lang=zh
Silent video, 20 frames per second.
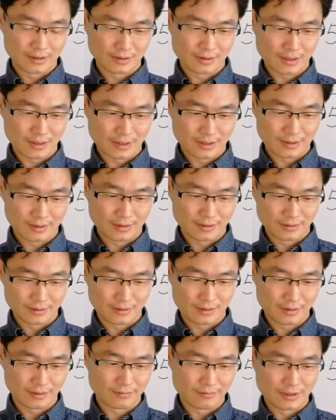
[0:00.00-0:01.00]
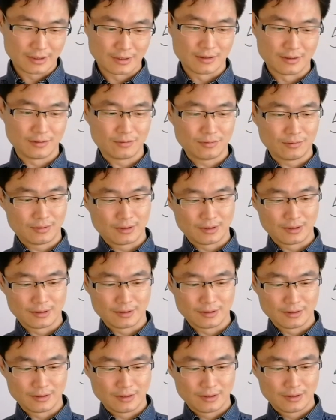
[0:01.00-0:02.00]
在这个位置就
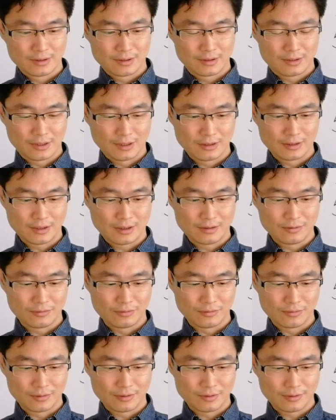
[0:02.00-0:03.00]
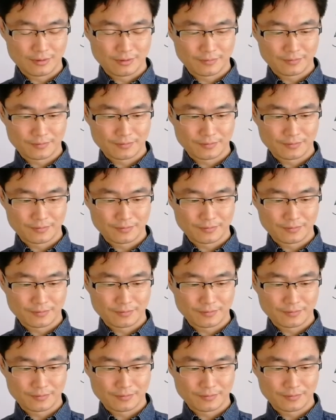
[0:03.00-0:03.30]
是相当于